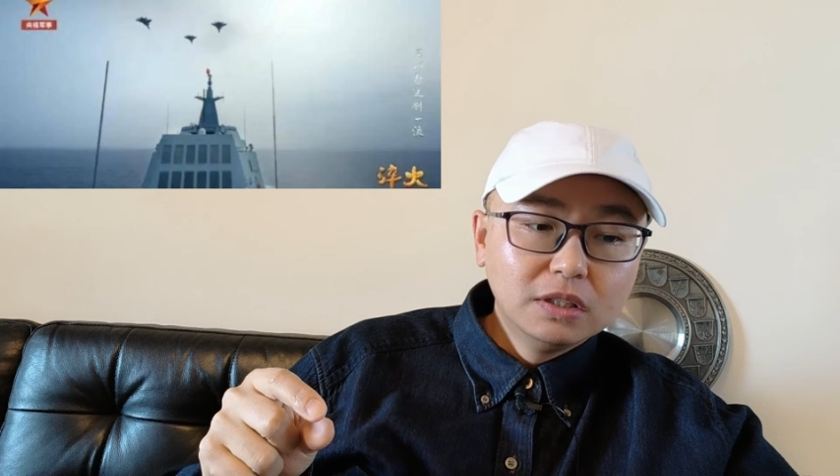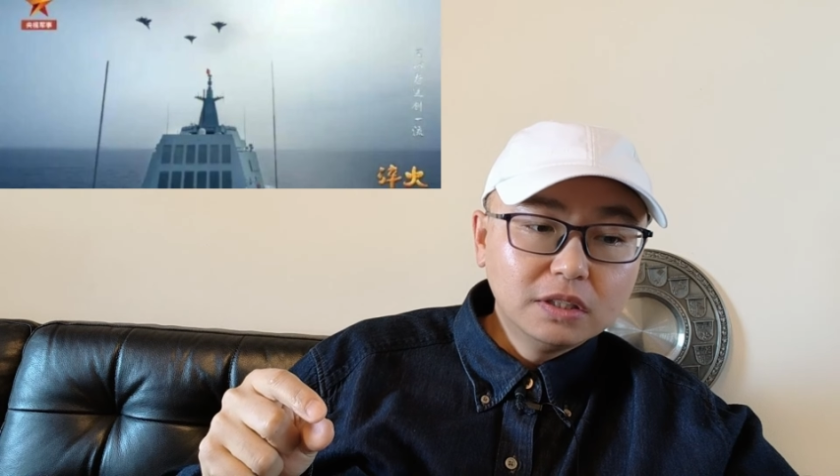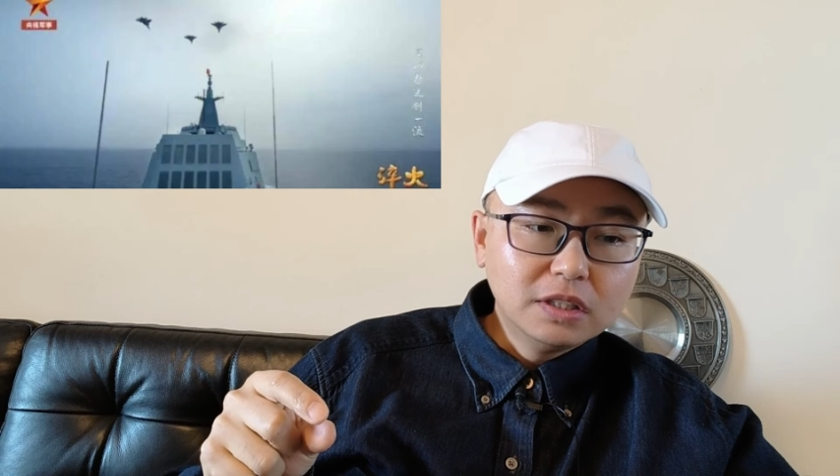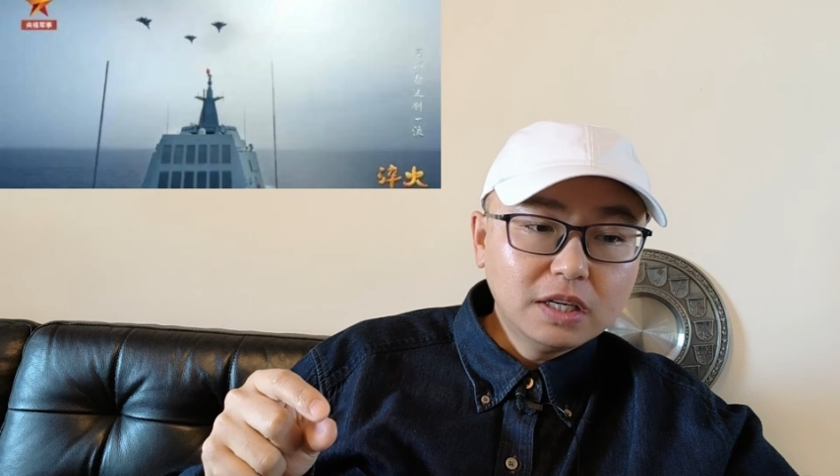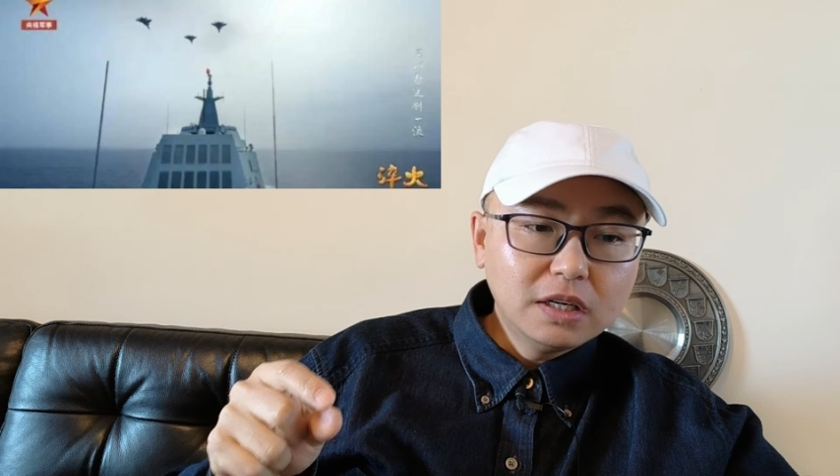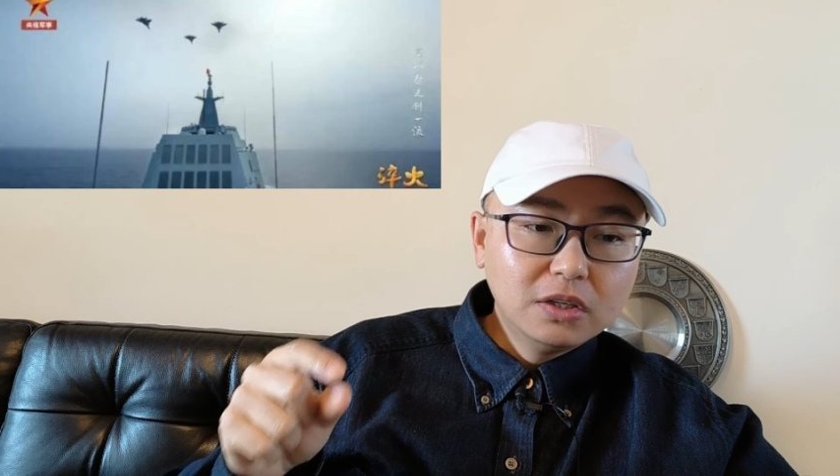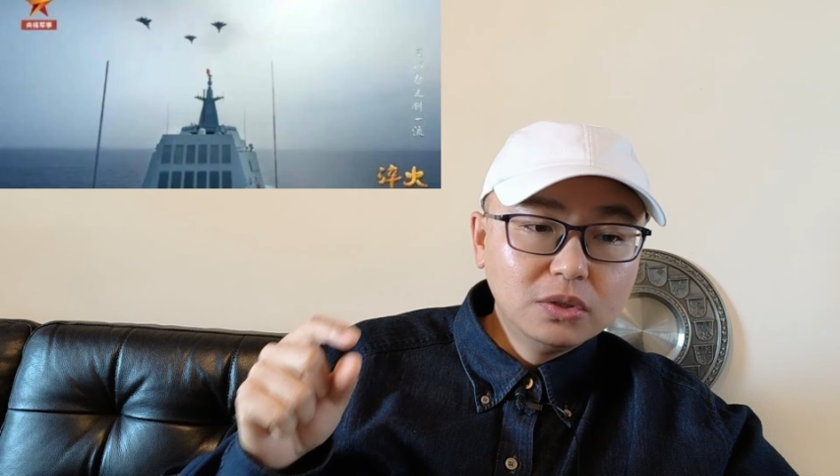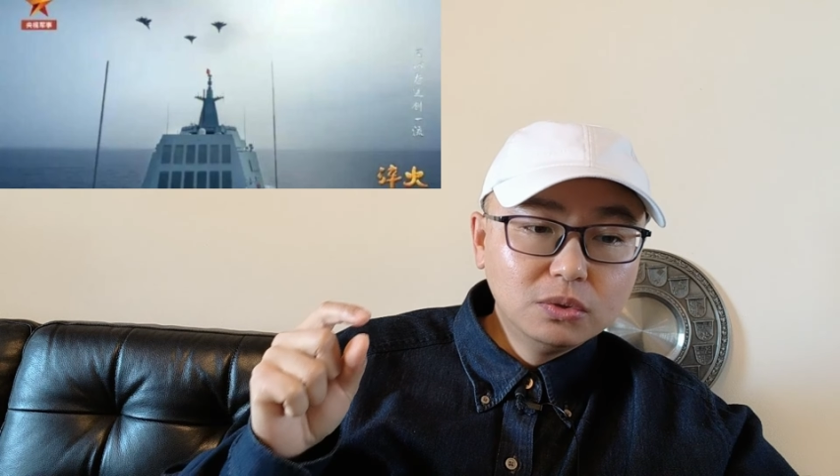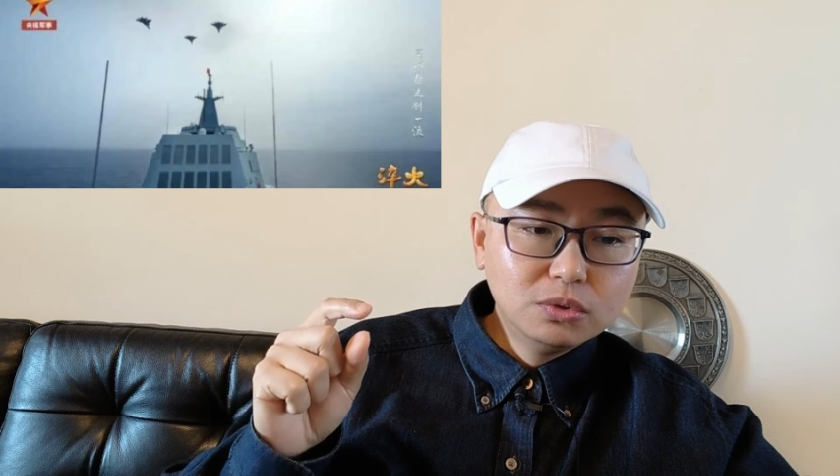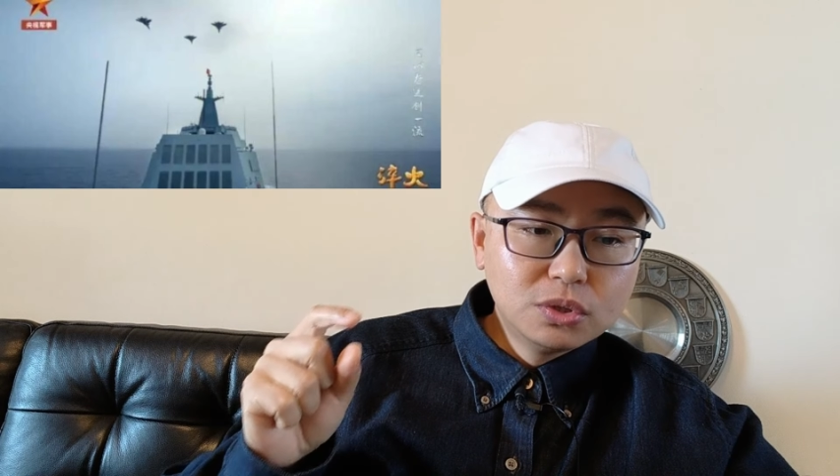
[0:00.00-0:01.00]
抵达
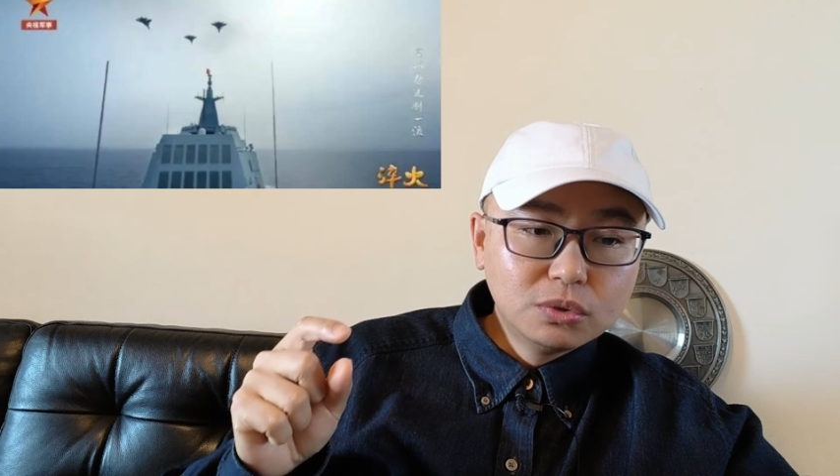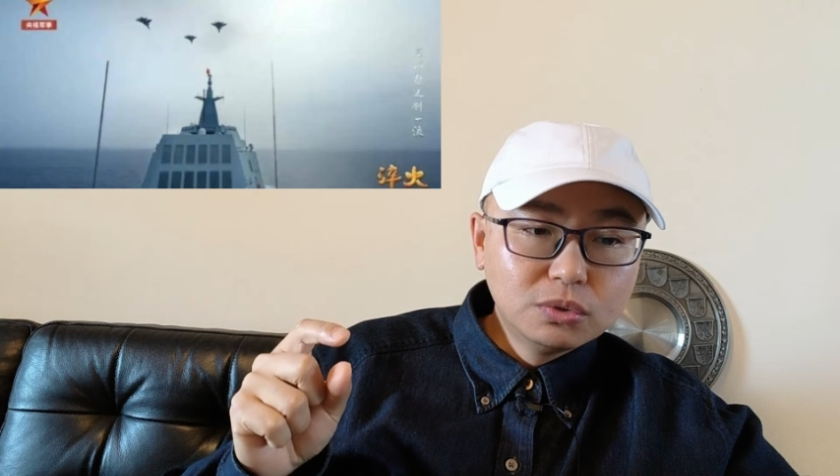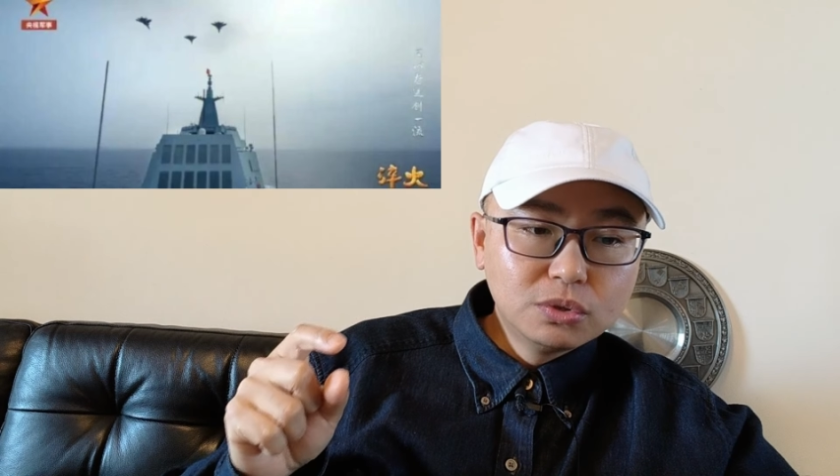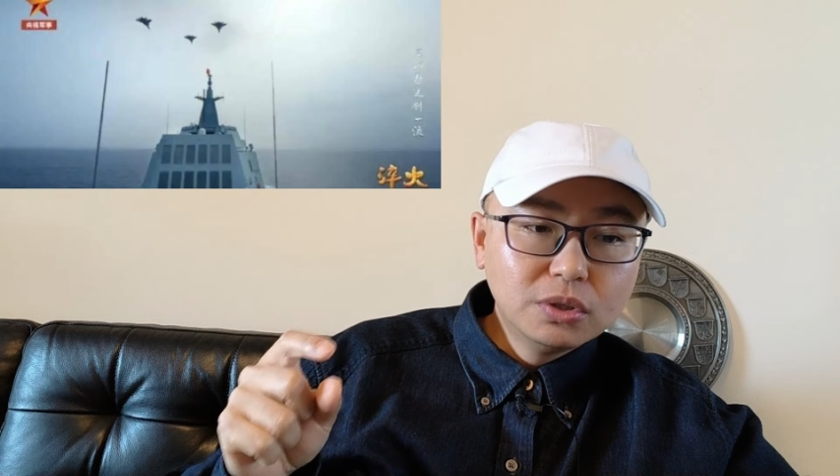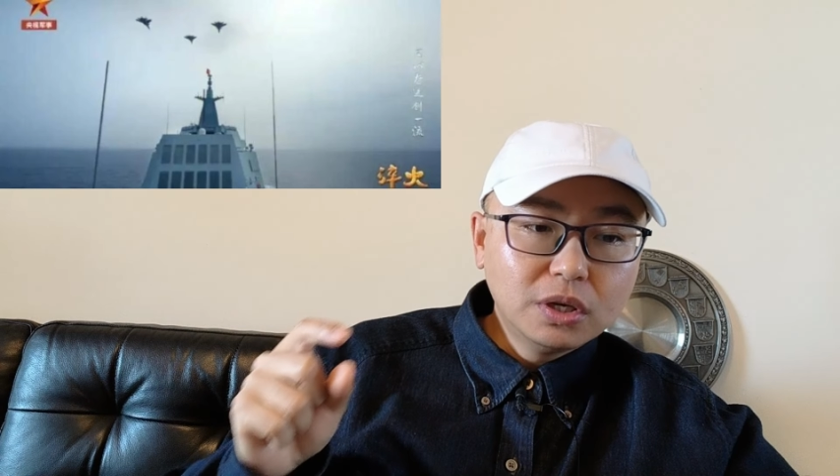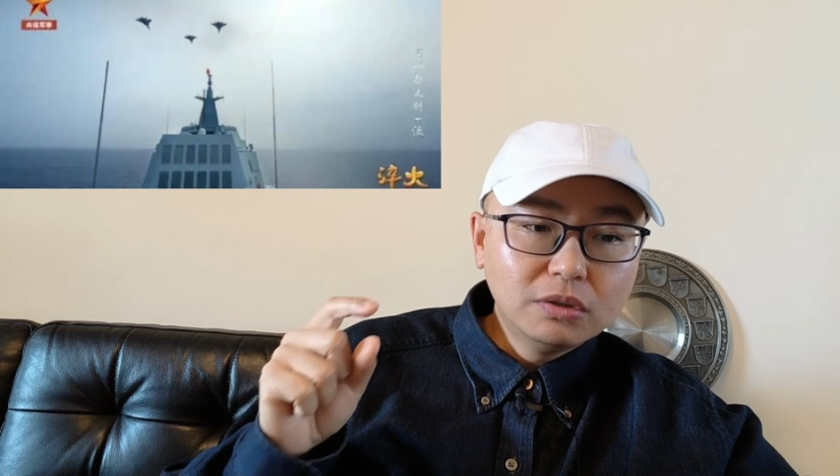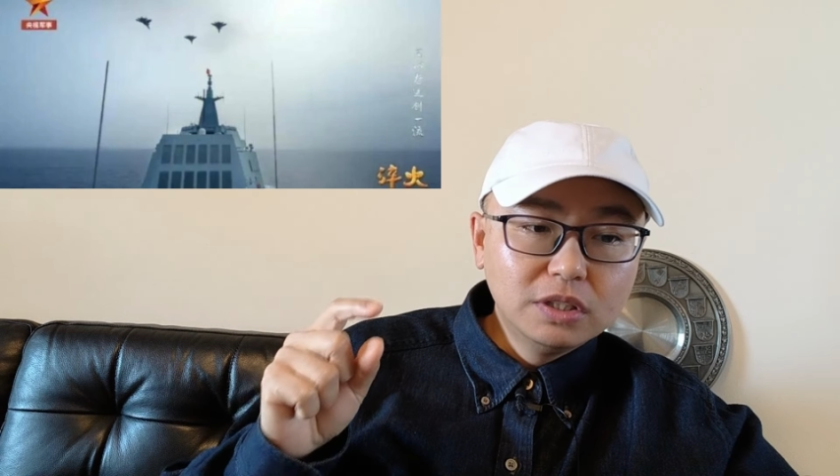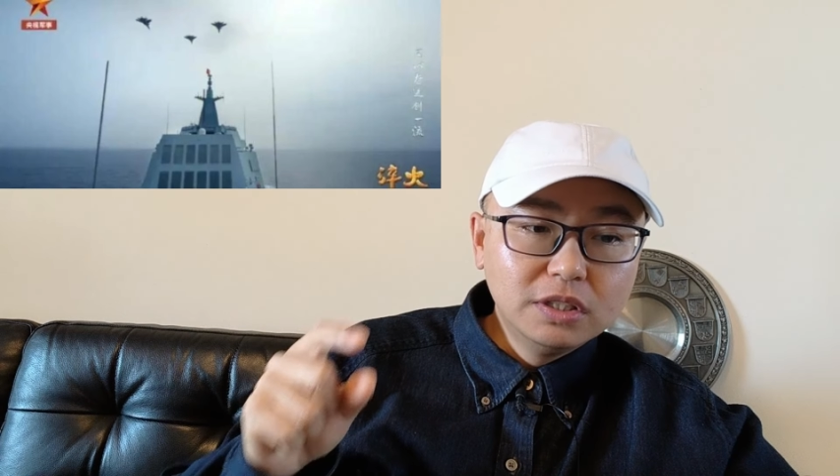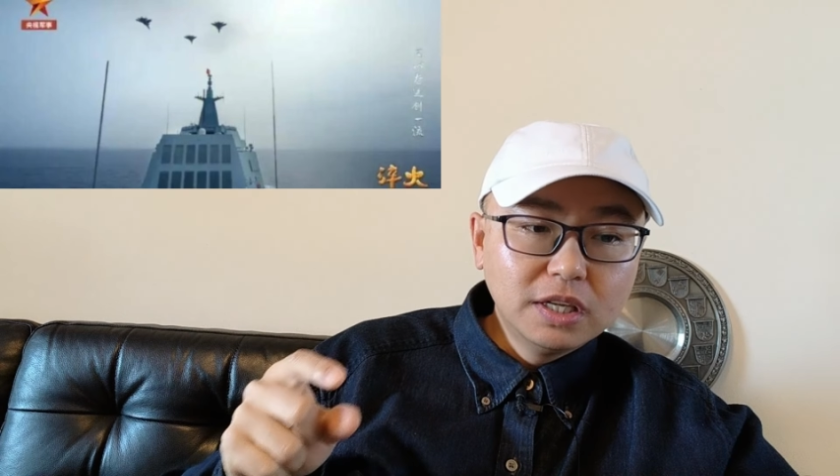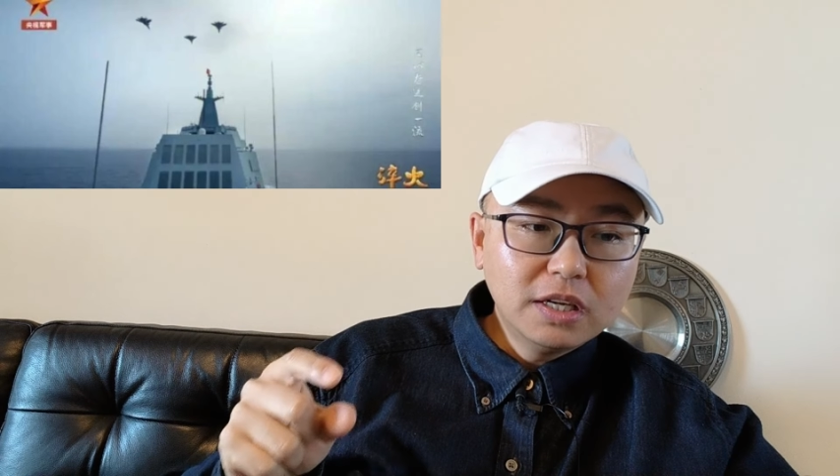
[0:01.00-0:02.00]
琉球群岛
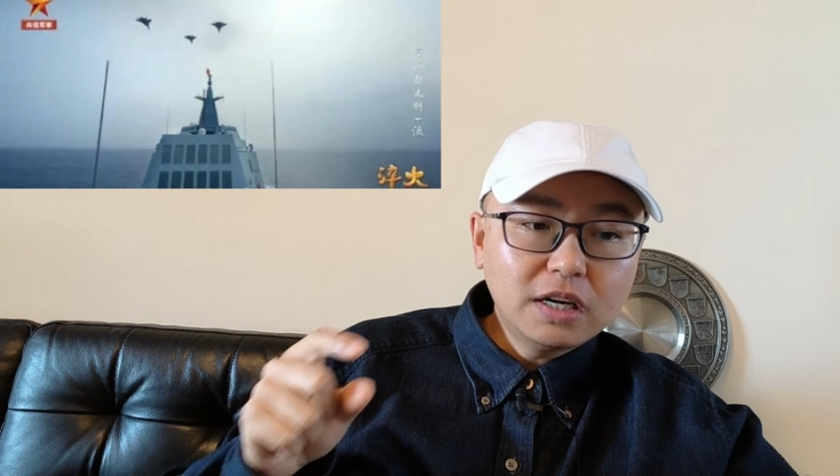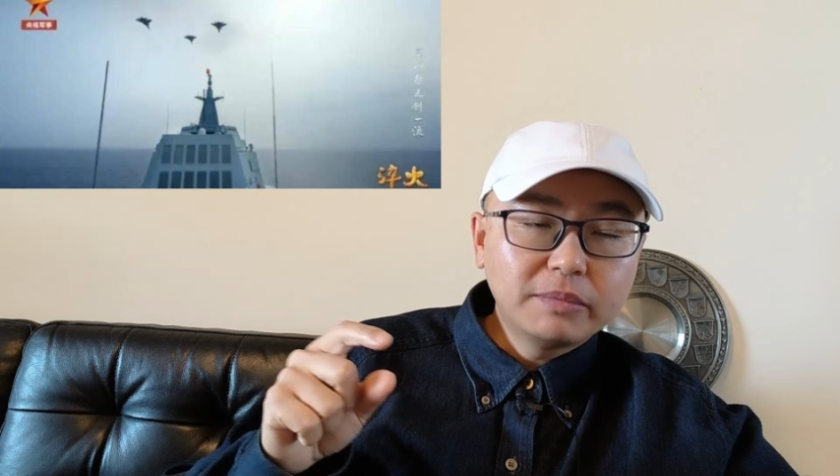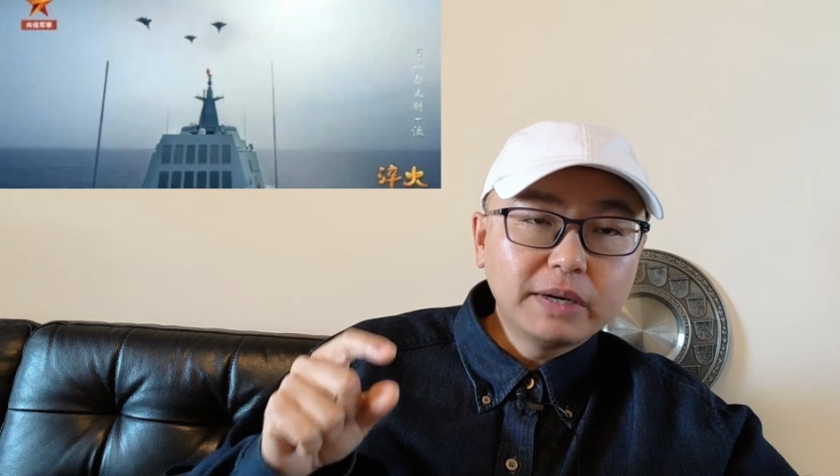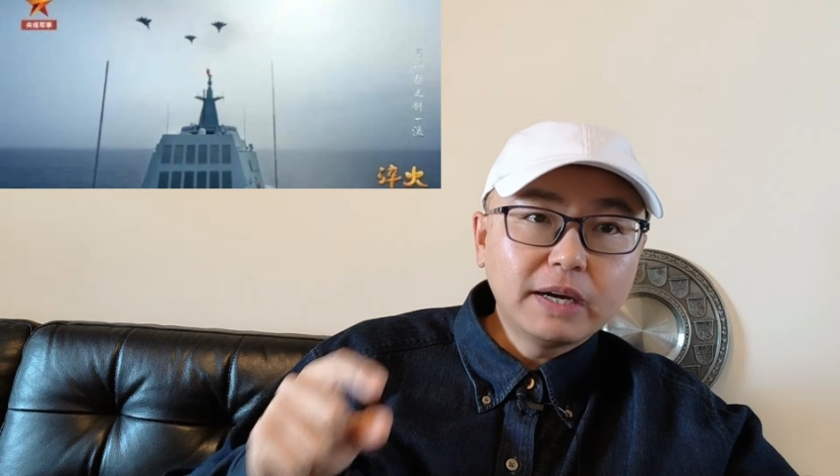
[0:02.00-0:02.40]
以南二百